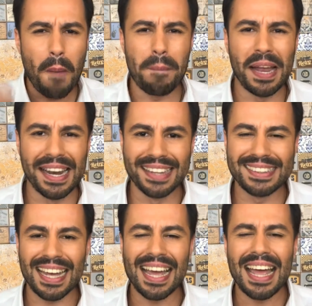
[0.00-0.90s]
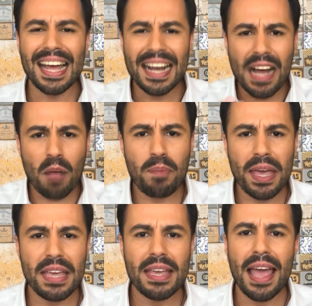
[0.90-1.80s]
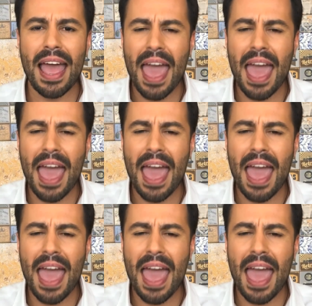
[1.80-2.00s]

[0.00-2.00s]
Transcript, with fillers: Beleza? KPI